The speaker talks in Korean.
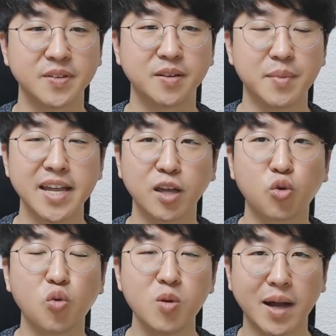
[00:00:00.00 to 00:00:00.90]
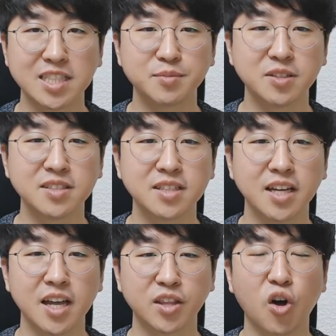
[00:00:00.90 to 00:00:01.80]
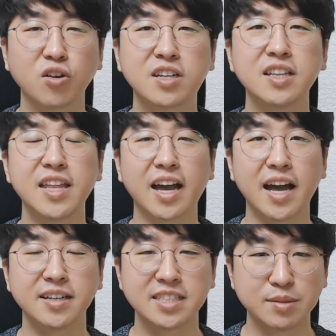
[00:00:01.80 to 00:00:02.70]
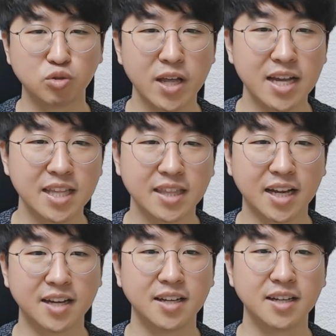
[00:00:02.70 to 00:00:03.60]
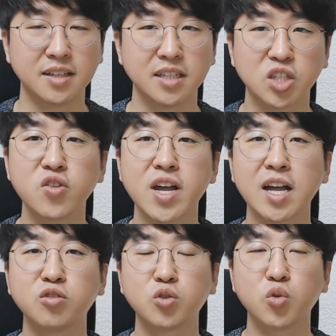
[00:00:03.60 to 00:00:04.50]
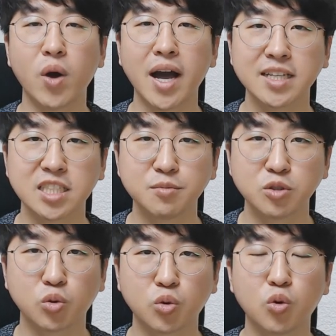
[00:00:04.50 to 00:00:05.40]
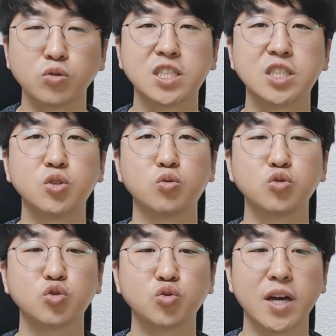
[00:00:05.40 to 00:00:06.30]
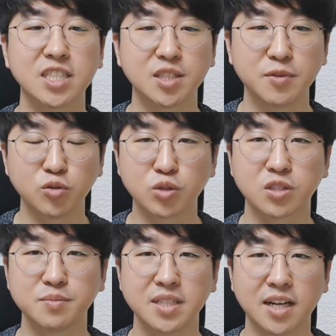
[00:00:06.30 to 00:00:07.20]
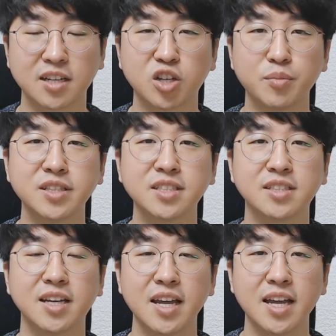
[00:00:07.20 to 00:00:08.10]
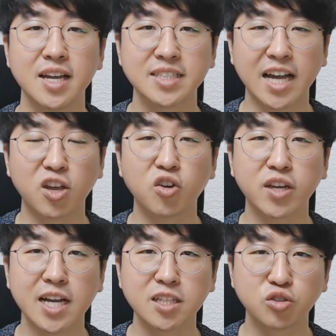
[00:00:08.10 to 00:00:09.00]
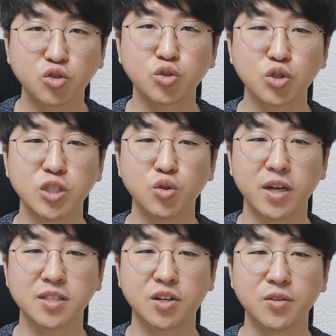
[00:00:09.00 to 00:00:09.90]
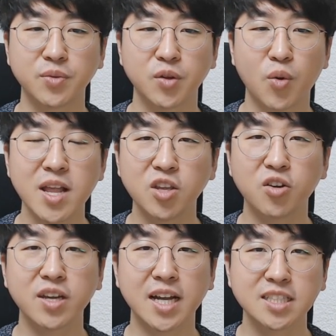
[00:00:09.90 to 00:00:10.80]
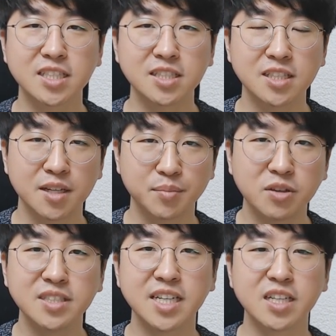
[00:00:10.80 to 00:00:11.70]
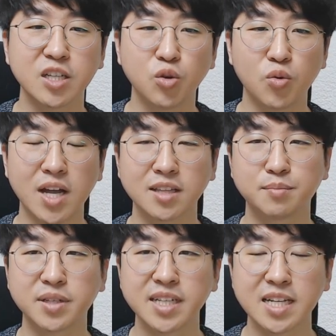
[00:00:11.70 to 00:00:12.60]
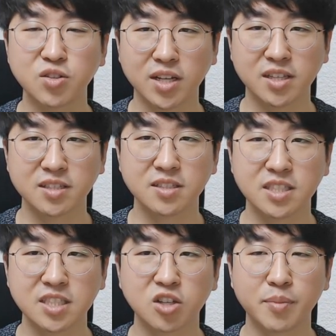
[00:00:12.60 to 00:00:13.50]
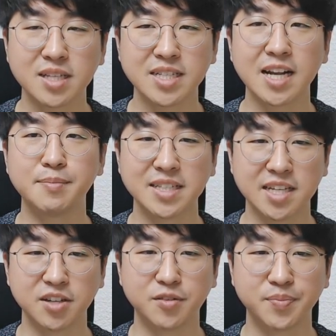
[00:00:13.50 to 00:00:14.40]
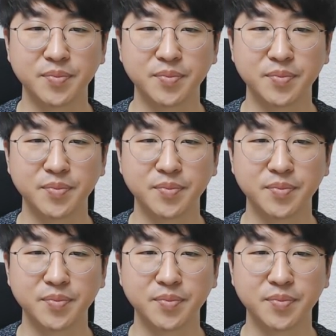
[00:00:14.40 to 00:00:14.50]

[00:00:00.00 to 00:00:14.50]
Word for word: 만약에 도움을 받으면은 더 큰 대가를 지불해야 된다. 천간으로는 화가 있으면 좋고 지지로는 수가 있으면 좋습니다. 그러면은 자격이라는 수를 이용해서 환경이라는 편제를 이용한 프리랜서 같은 직업에 잘 맞아요.